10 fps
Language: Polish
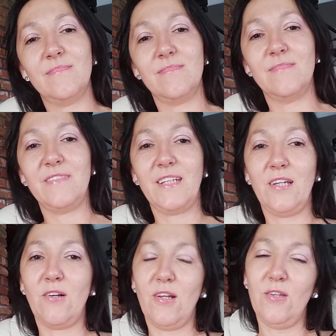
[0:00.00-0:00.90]
Mm, w
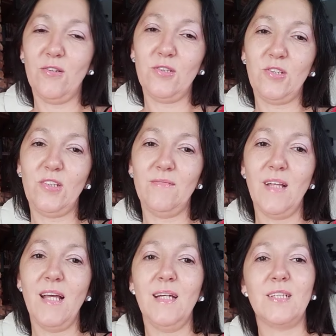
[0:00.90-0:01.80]
jakiej kolejności.
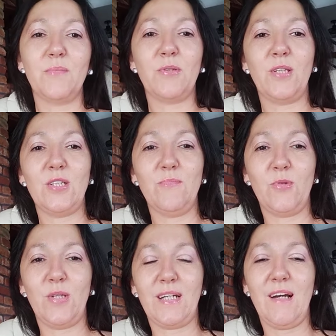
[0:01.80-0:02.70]
Żeby to też nie
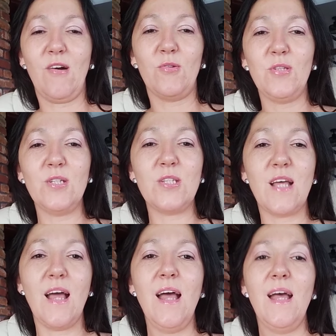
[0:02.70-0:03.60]
było takie
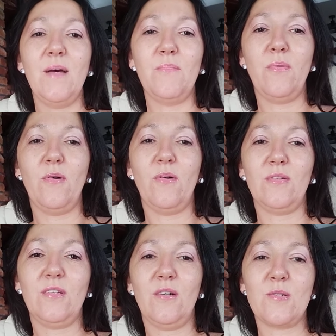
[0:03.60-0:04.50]
chaotyczne,
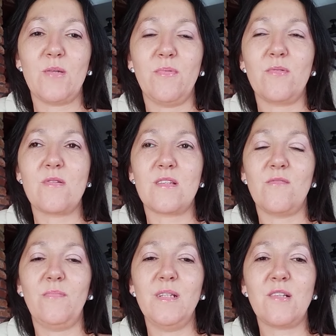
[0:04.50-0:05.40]
bo te osoby, które
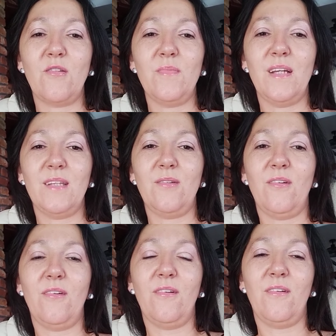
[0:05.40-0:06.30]
są blisko mnie,
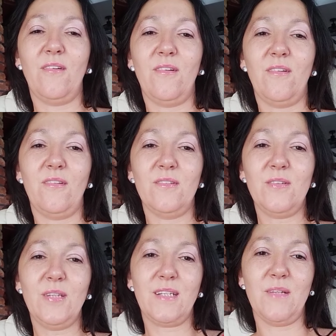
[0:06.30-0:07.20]
to,
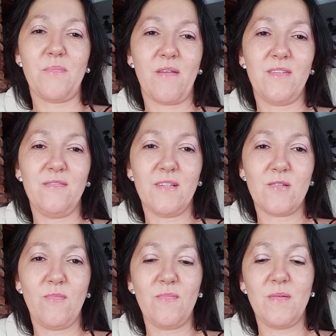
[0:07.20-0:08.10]
to tak naprawdę
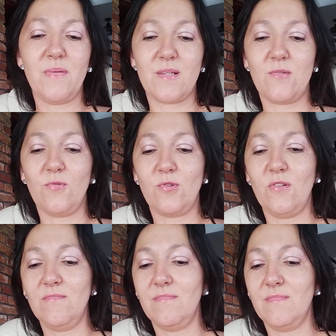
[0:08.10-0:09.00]
wiedzą o mnie bardzo
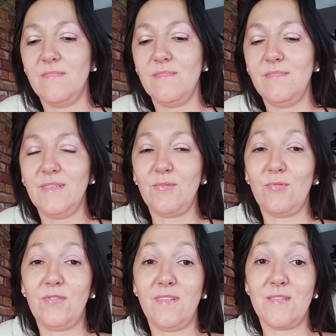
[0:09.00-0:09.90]
dużo.
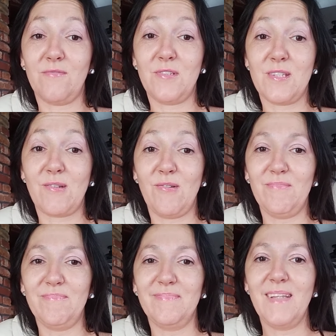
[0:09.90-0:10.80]
Niektórzy wiedzą wszystko